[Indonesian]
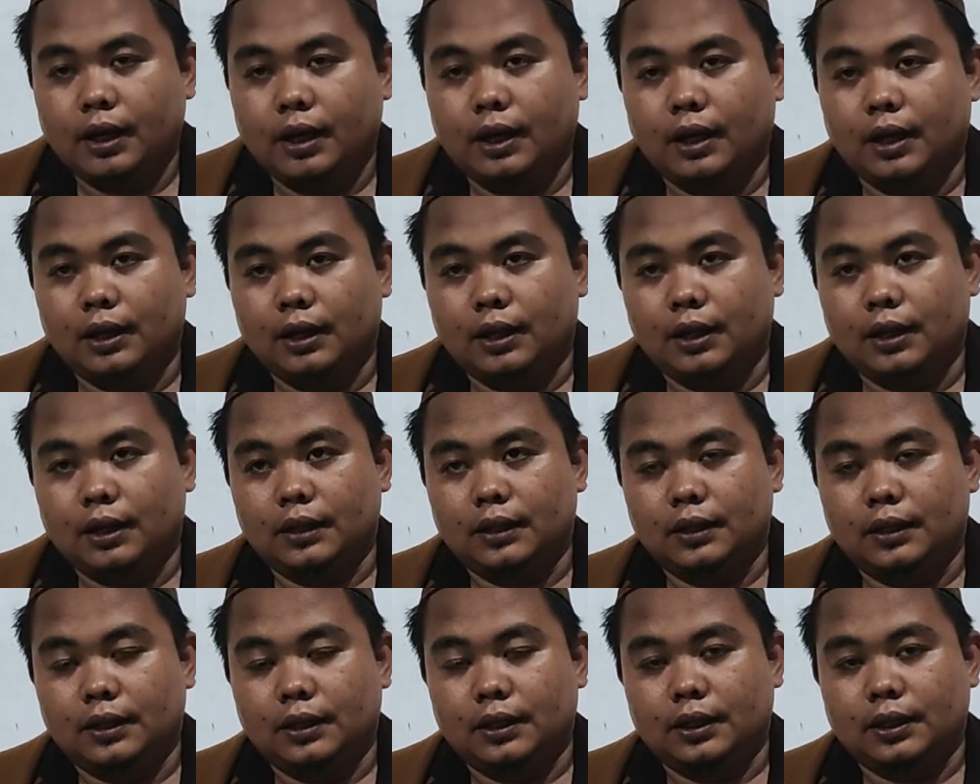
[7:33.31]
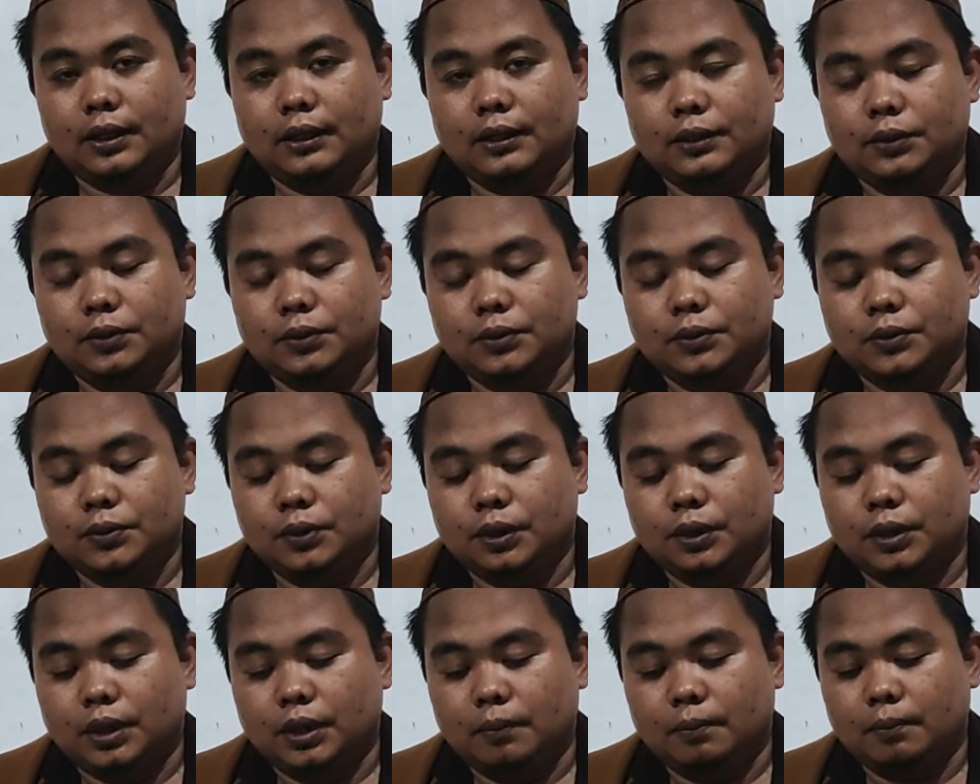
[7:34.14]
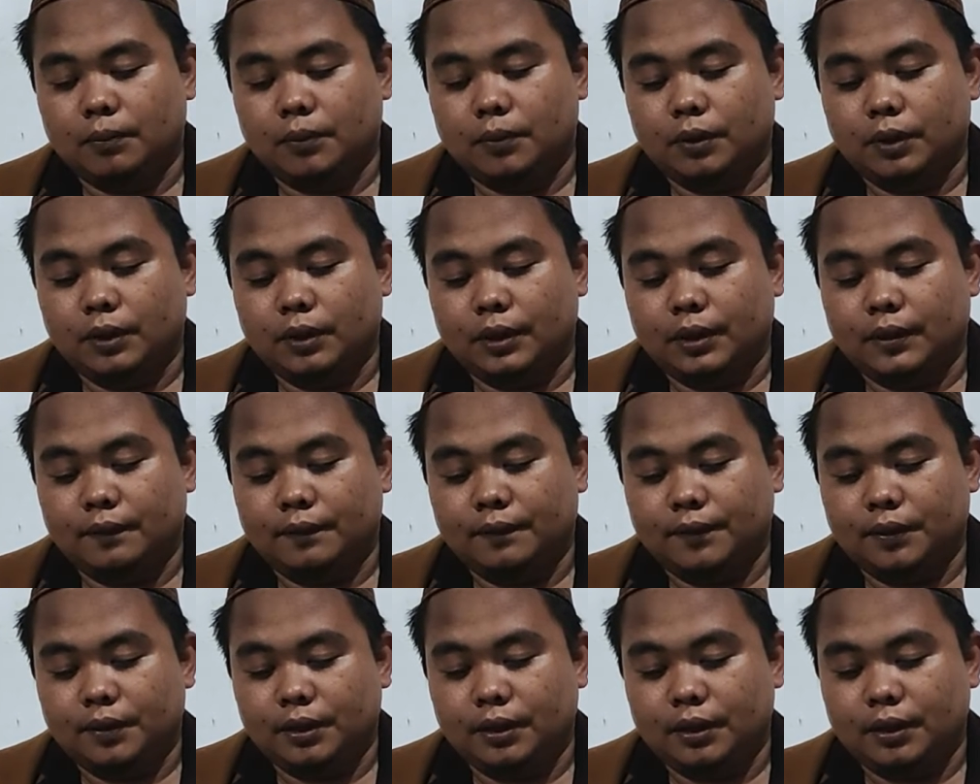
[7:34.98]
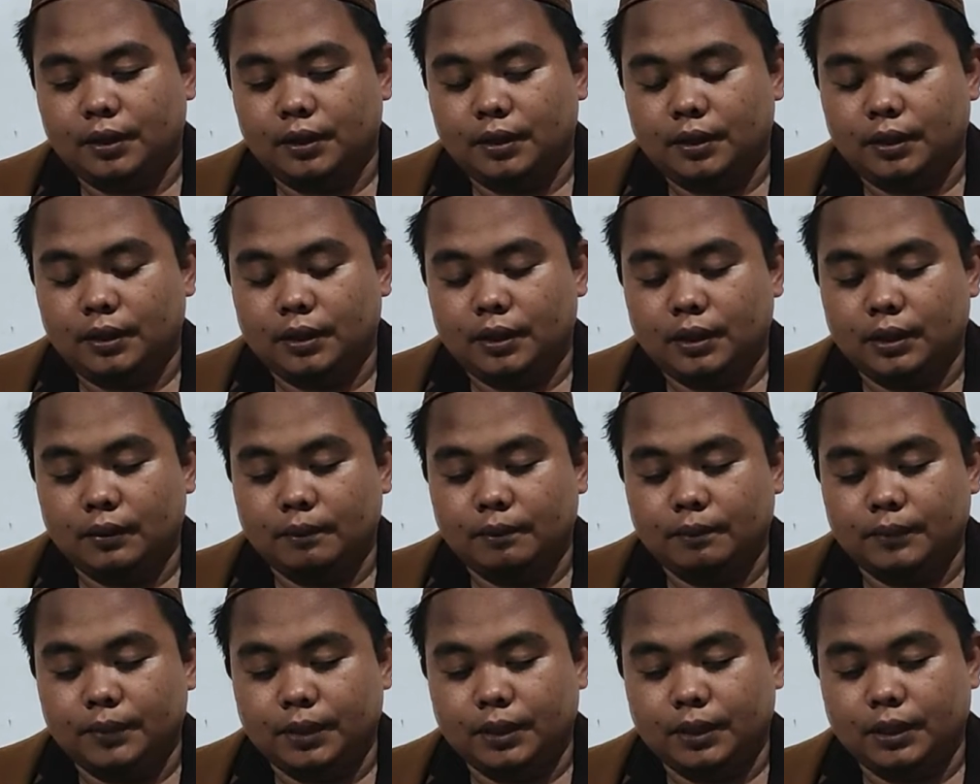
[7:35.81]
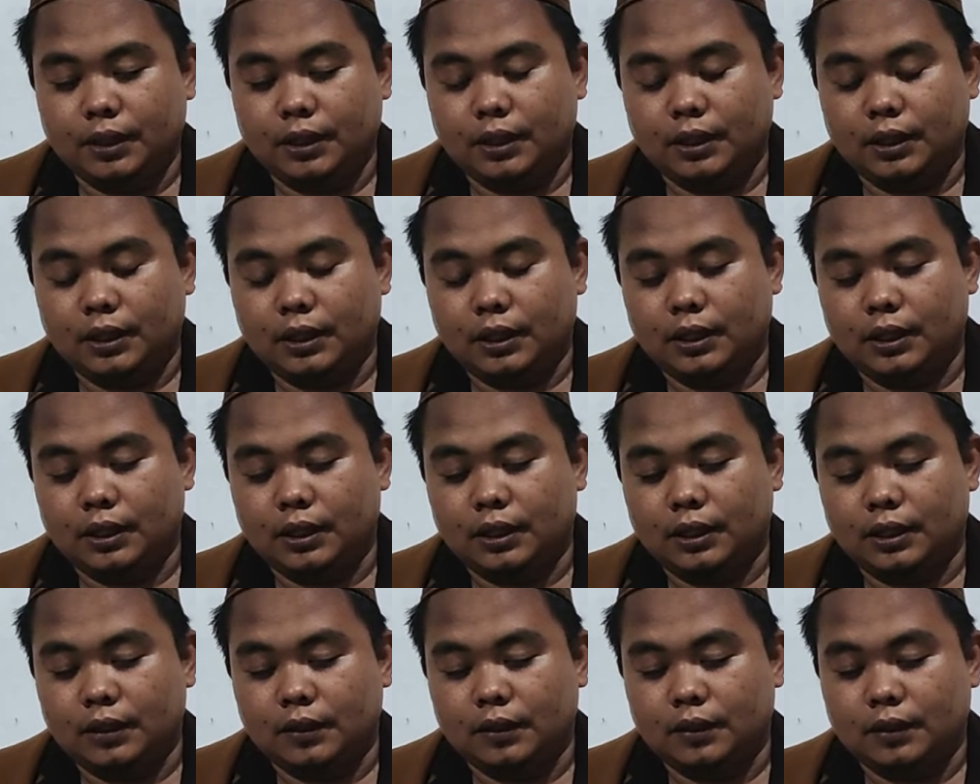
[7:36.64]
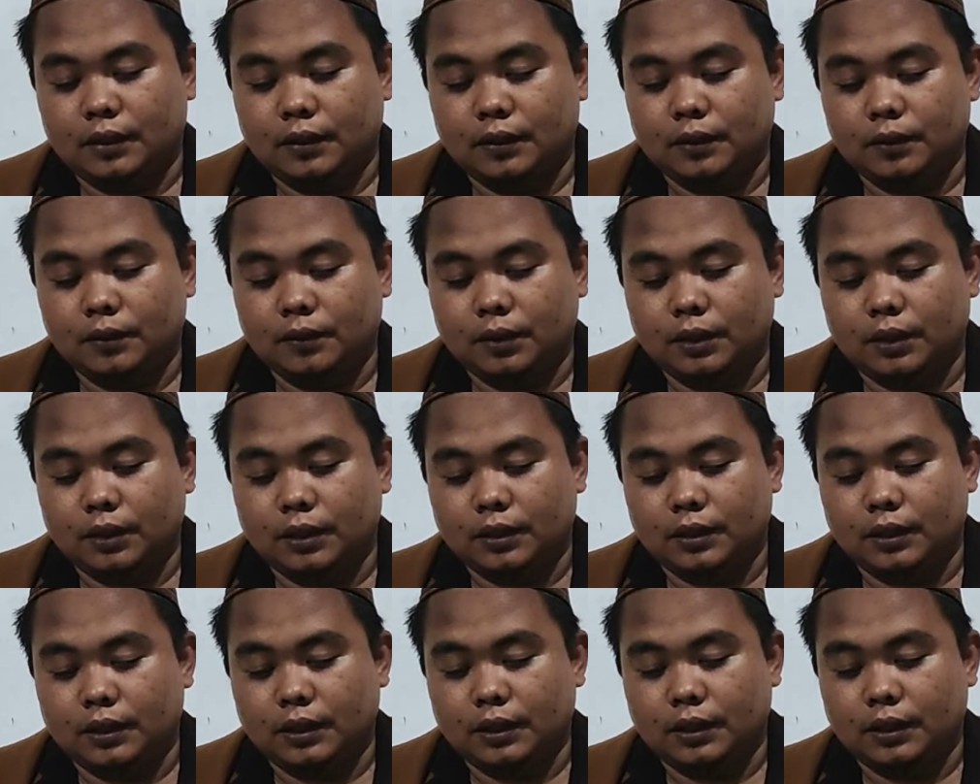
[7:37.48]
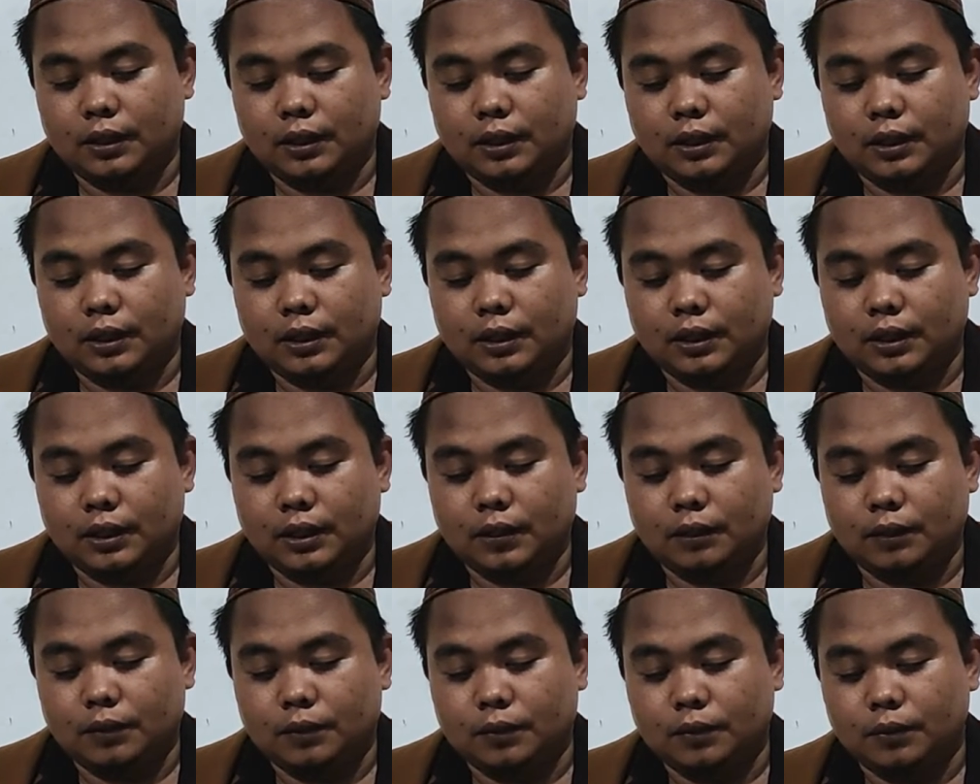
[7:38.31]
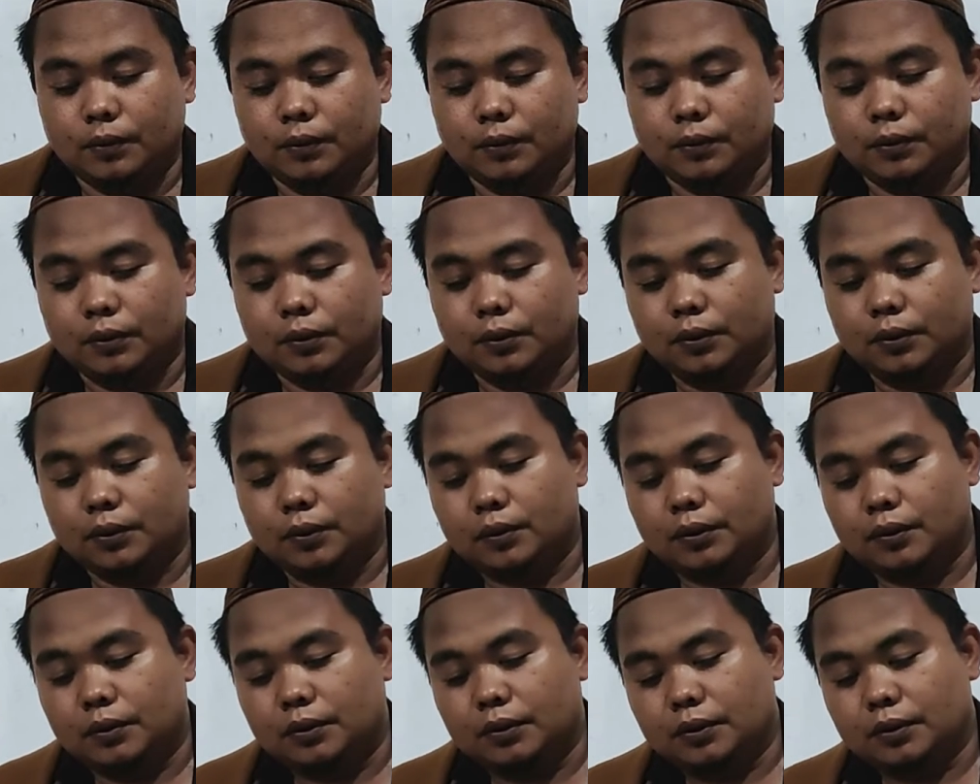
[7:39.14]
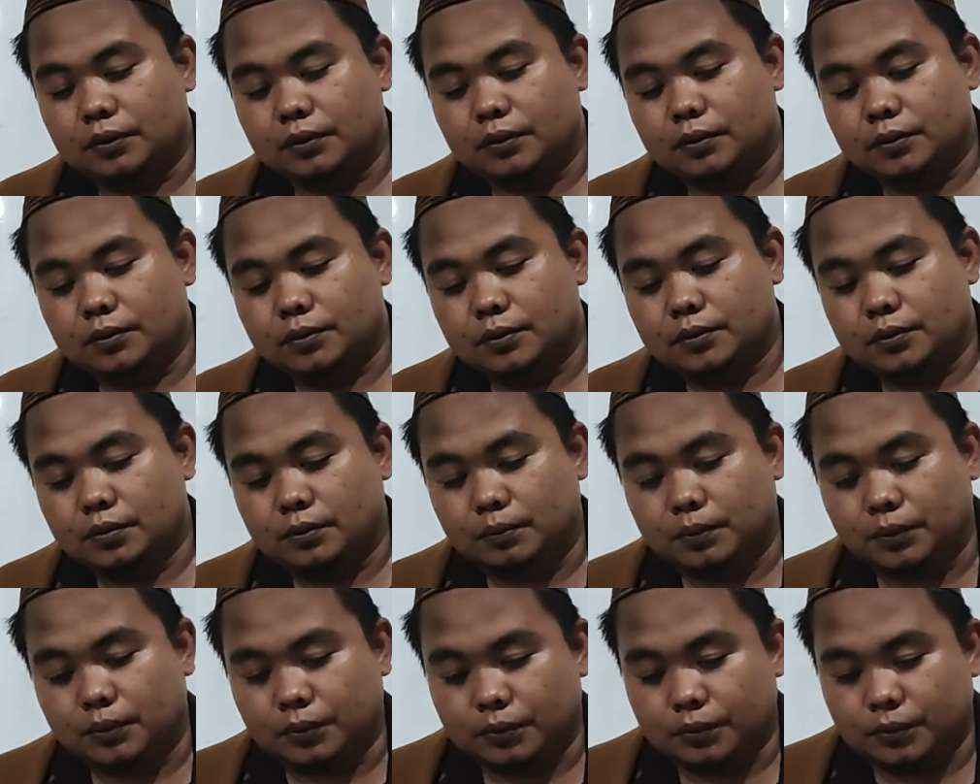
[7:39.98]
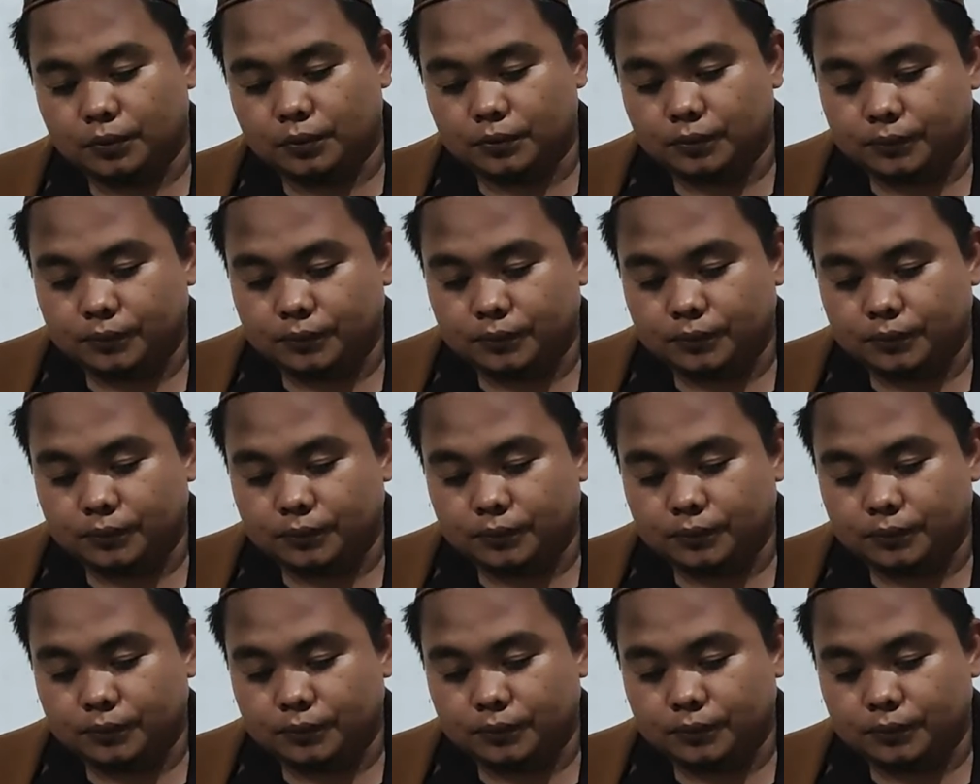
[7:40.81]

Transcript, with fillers: Alladhi yajuzu yang boleh fihi di dalamnya al adzanu azan laha untuk subuh.